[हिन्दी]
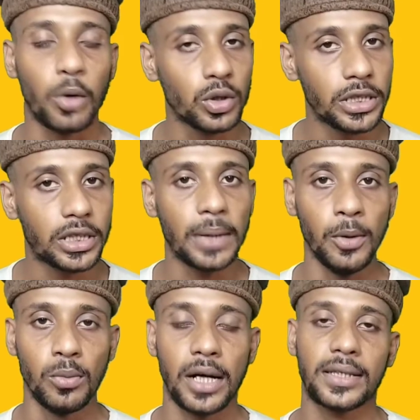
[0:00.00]
ने बहुत ही
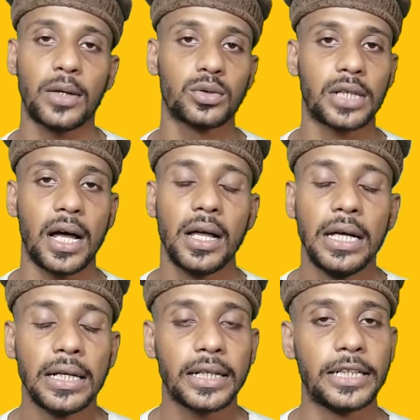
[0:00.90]
कम उम्र था उसका
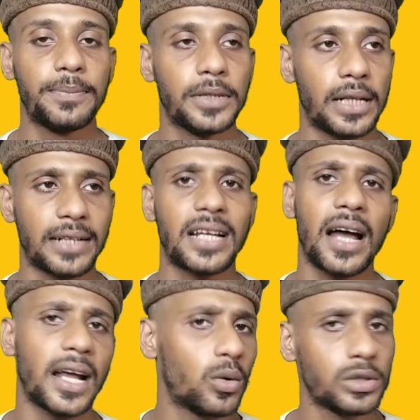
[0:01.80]
करीब
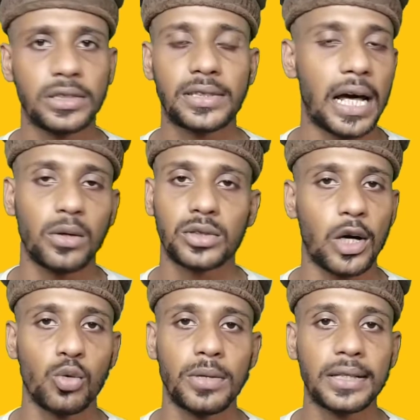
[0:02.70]
18-19 साल
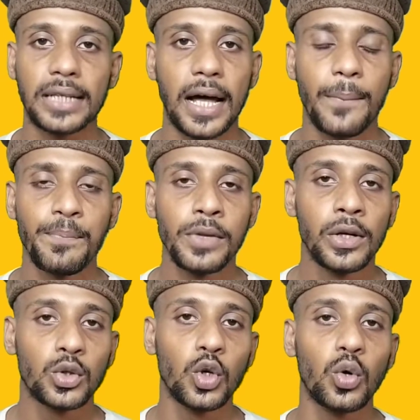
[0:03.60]
उसका उम्र था
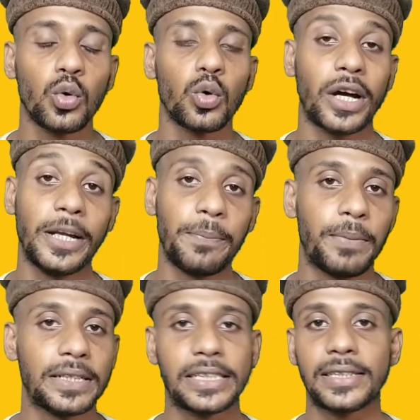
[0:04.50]
तो
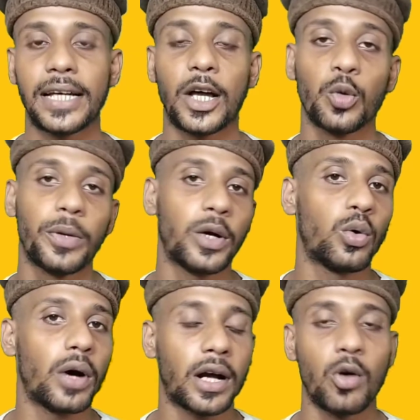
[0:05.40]
करीब पैंतीस हज़ार
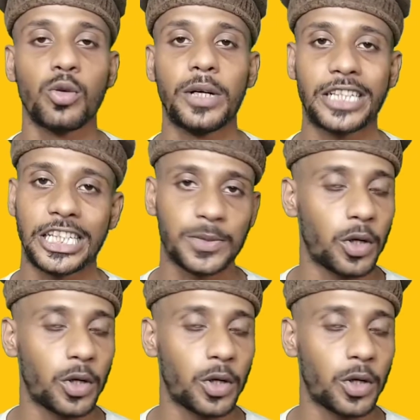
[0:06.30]
रुपये वो अकाउंट में